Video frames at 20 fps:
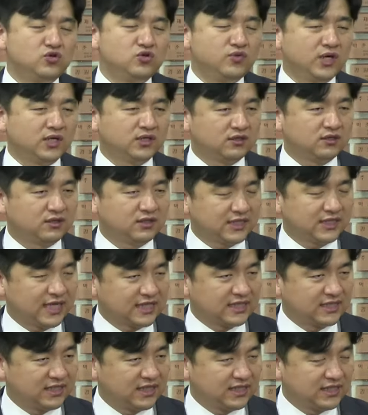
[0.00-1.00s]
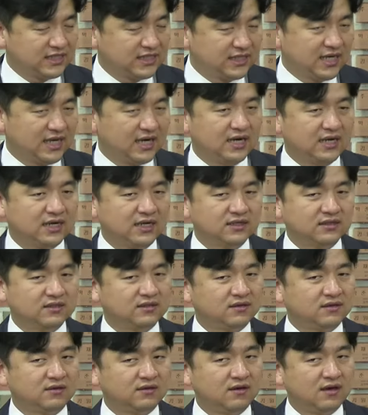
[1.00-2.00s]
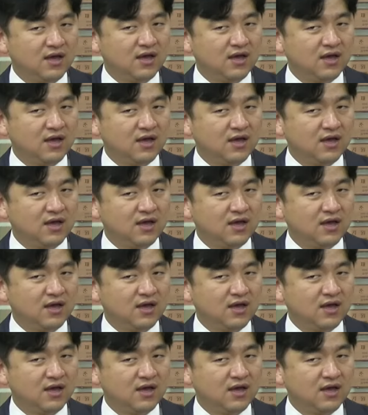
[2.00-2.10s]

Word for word: 위해서 자신의 신앙 안에서